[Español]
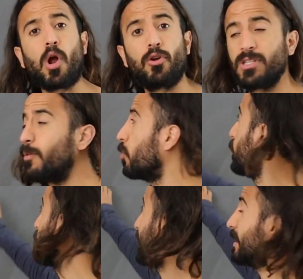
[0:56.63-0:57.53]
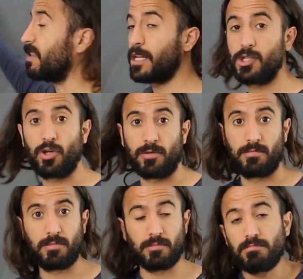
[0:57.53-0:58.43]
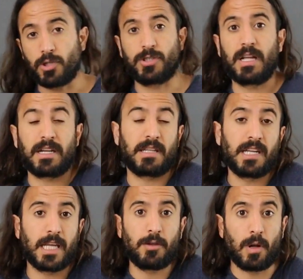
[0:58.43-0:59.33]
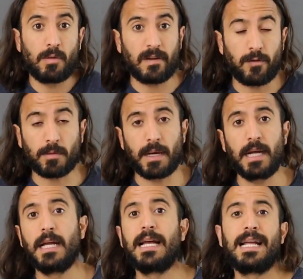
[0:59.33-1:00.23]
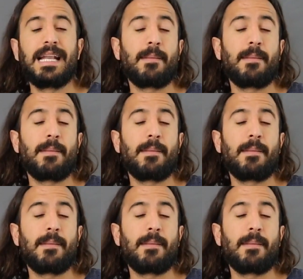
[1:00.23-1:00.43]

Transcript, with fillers: conocemos como restricción. Nos está restringiendo de alguna forma las